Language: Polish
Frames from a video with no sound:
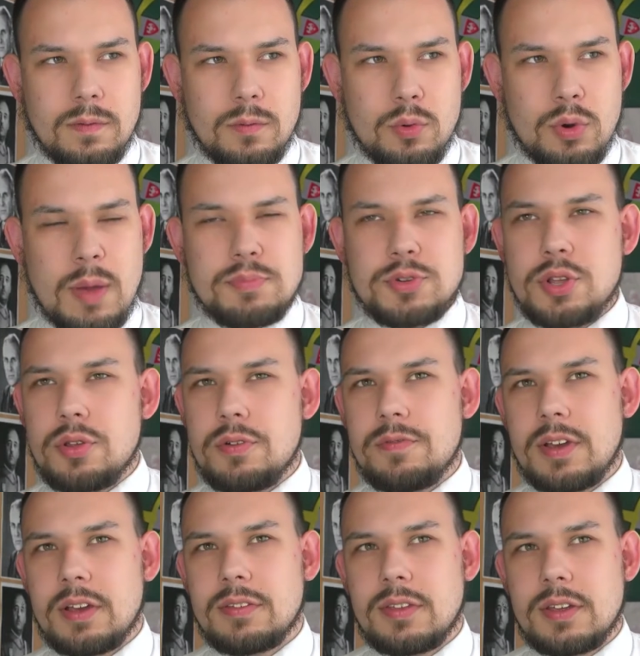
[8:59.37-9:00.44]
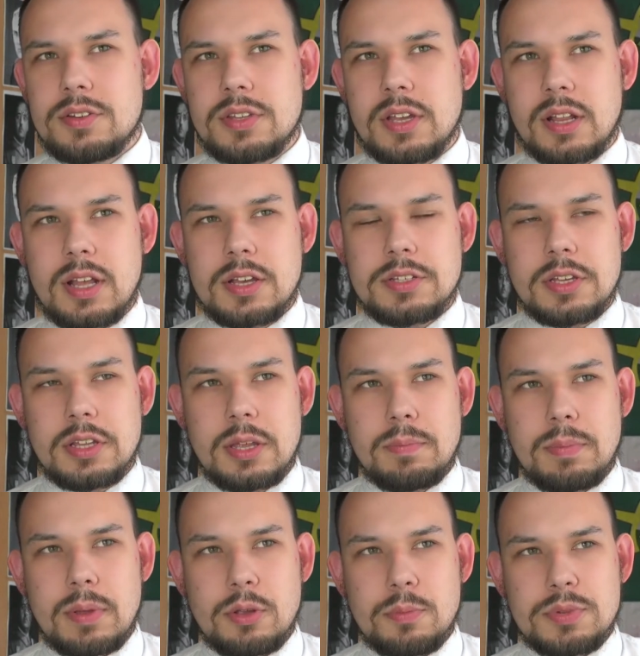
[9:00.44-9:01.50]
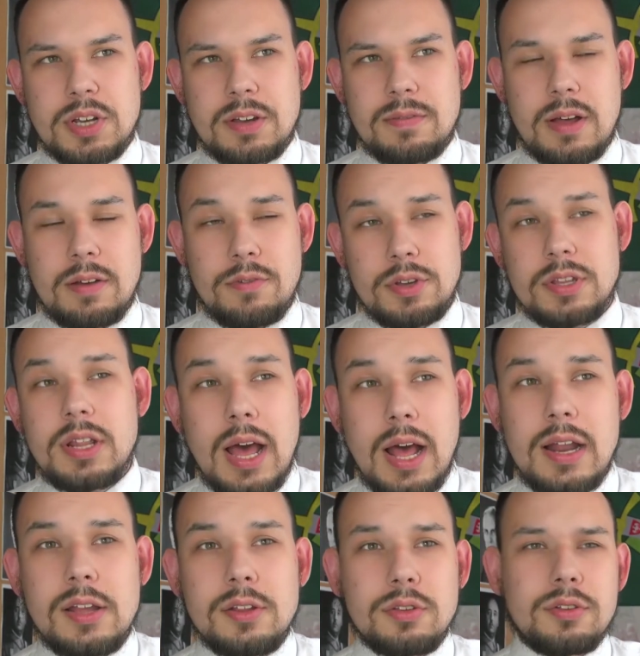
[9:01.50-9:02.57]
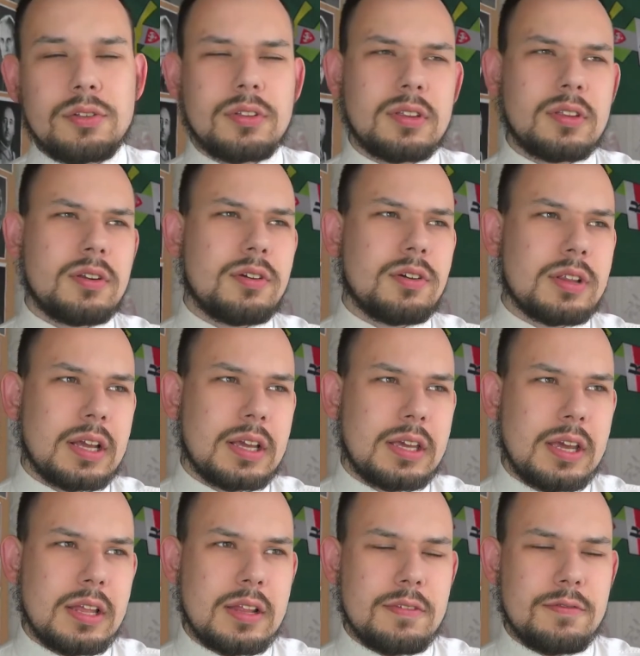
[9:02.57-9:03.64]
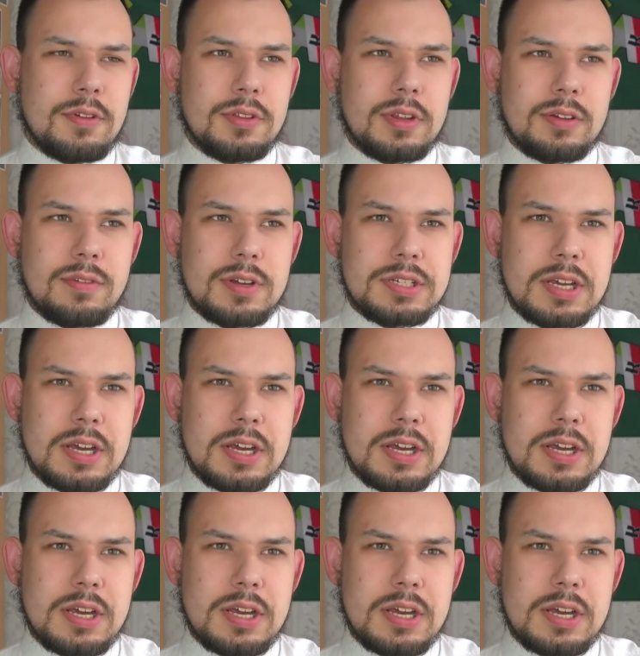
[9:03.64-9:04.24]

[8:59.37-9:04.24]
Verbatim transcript: ulepszoną wersję 14TP to przerwała wojna, ale to tylko taki jeden wątek. Właśnie